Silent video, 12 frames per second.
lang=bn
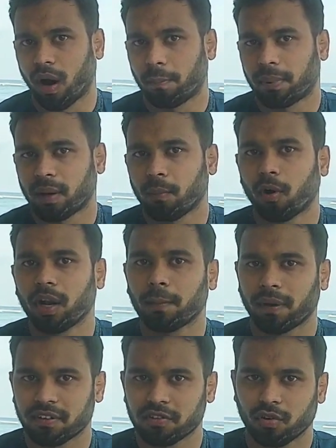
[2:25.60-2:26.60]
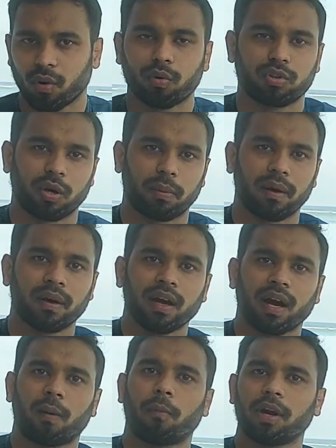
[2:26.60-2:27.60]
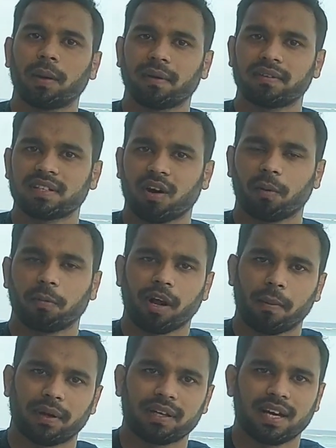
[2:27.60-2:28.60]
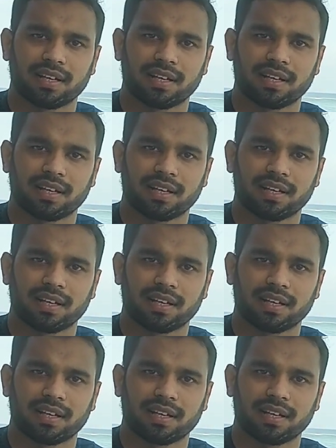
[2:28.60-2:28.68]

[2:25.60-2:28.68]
আপনাকে বোর্ডিং পাসের জন্য উঠতে হবে কারণ বোর্ডিং পাসে যাওয়ার পরে আপনাকে